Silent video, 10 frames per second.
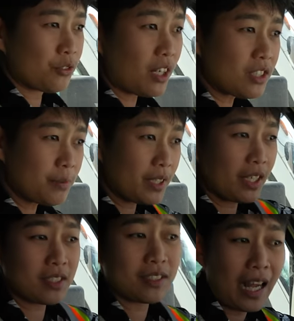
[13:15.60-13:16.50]
ทรัค จี พี เอ
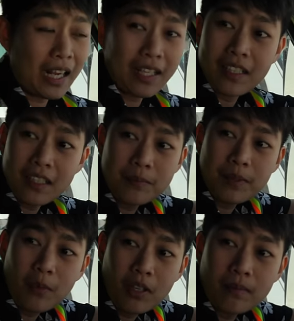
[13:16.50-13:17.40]
ส ต่างกันนะ
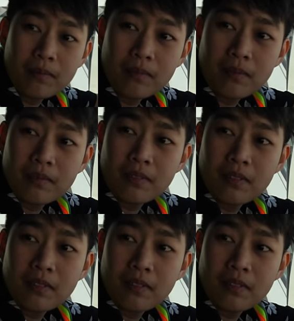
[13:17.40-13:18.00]
พี่น้องทำไมอ่ะ